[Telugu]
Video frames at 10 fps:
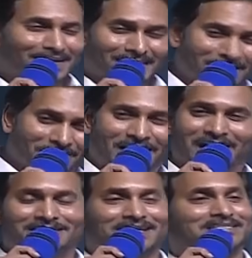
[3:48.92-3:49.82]
ఇవి
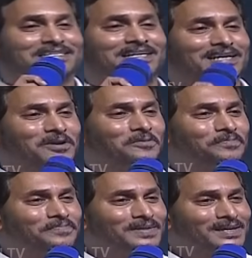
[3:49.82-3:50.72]
కాదు రాజకీయాలు
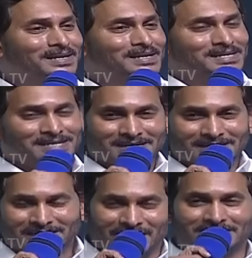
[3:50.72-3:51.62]

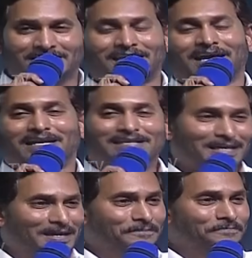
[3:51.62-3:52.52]

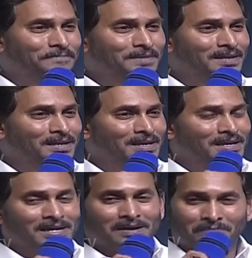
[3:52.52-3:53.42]
రాజకీయాలంటే
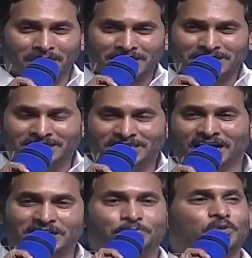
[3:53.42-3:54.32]
మనిషి
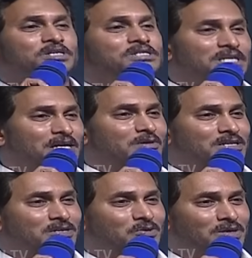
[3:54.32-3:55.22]
చనిపోయిన
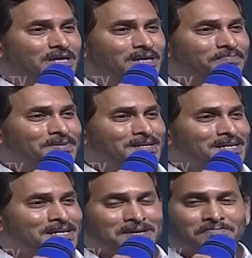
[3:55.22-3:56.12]
తర్వాత కూడా
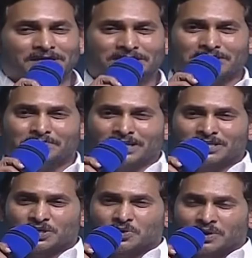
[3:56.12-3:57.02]
ప్రతి
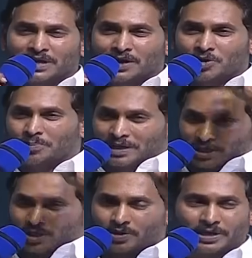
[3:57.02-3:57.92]
మనిషి గుండెల్లో
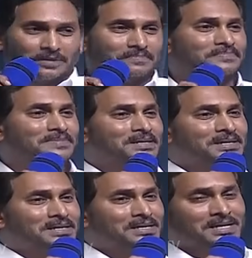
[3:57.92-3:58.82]
బ్రతికి ఉండడం
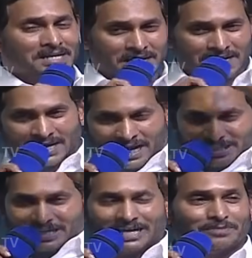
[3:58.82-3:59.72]

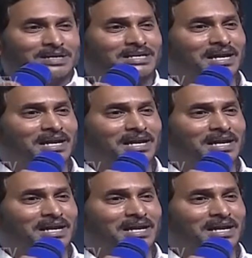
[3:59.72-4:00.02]
రాజకీయం అంటే